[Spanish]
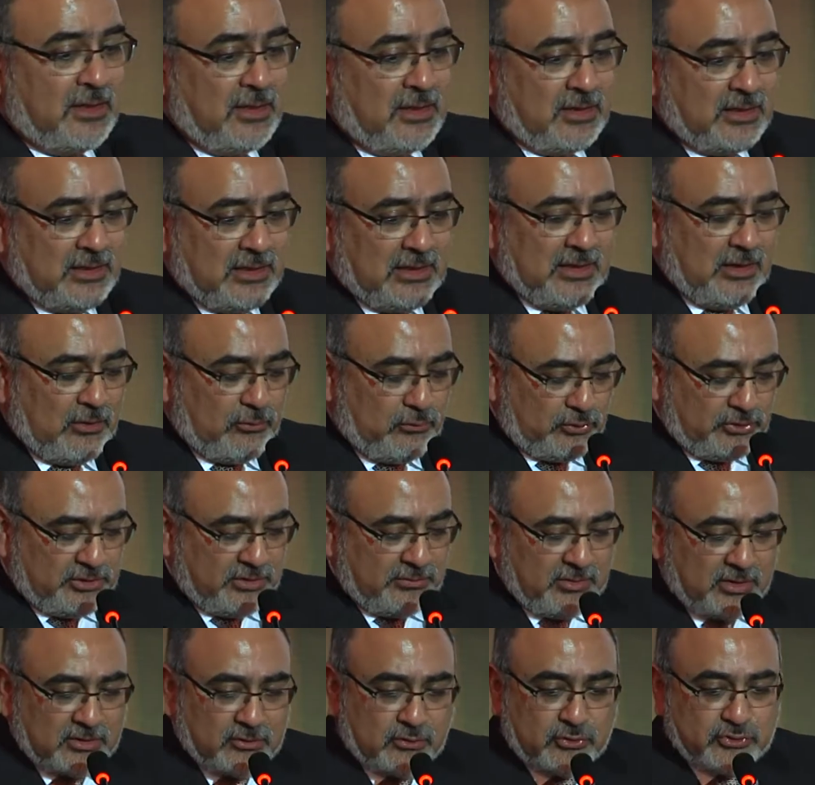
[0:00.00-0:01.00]
Y la
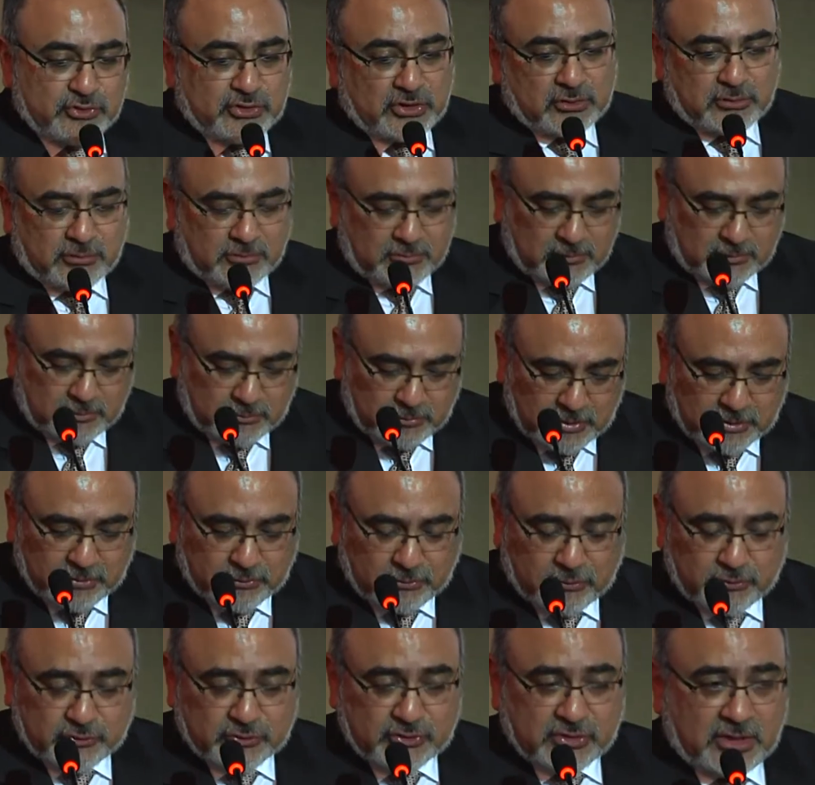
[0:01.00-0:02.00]
última cosa, como bueno,
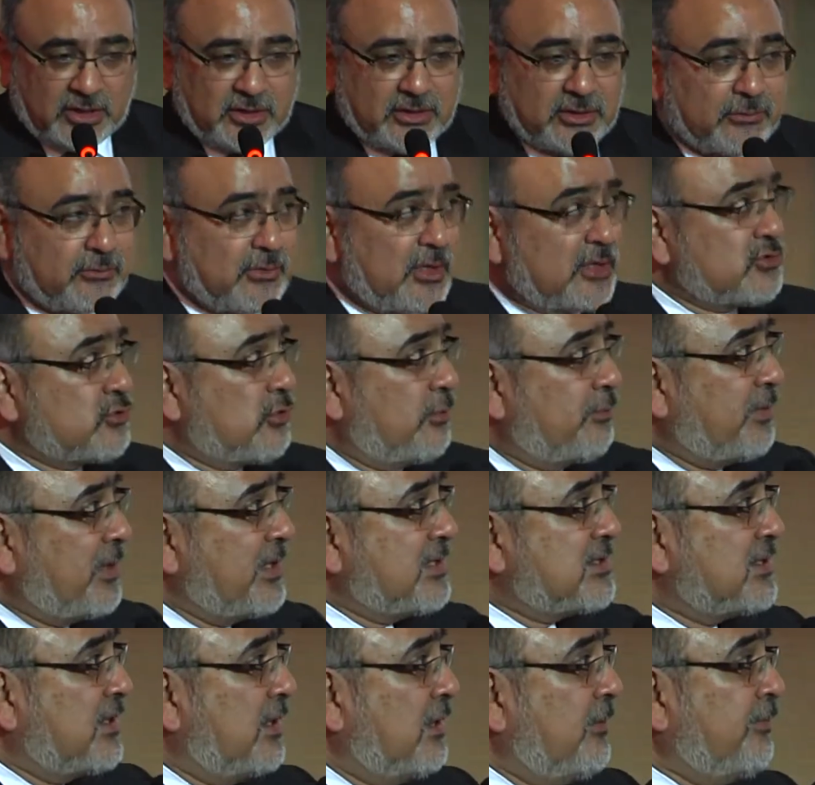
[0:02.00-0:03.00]
no será ninguna
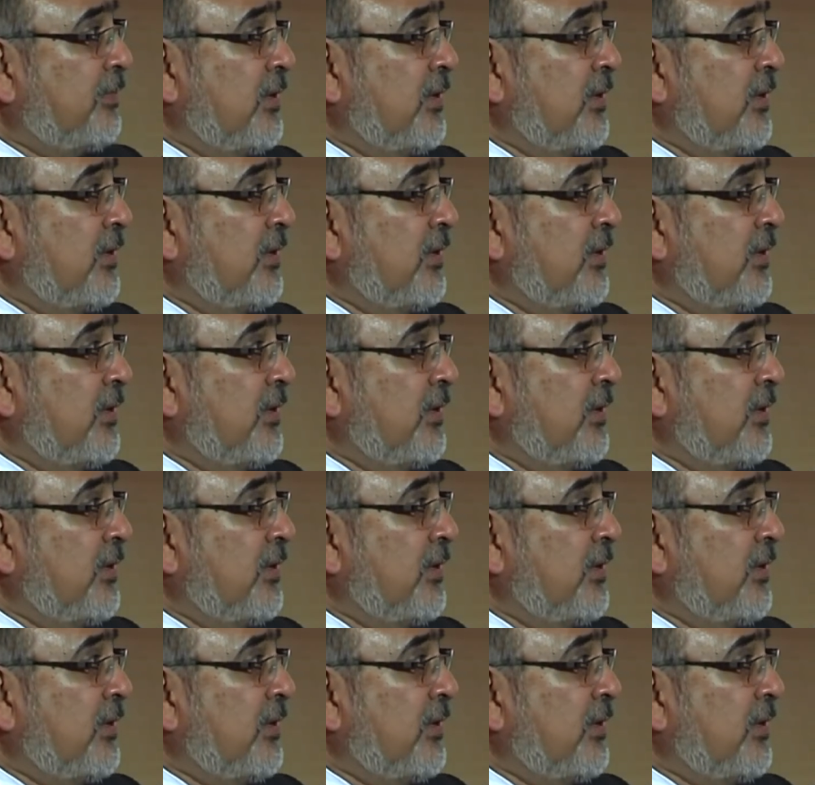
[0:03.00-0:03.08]
sorpresa,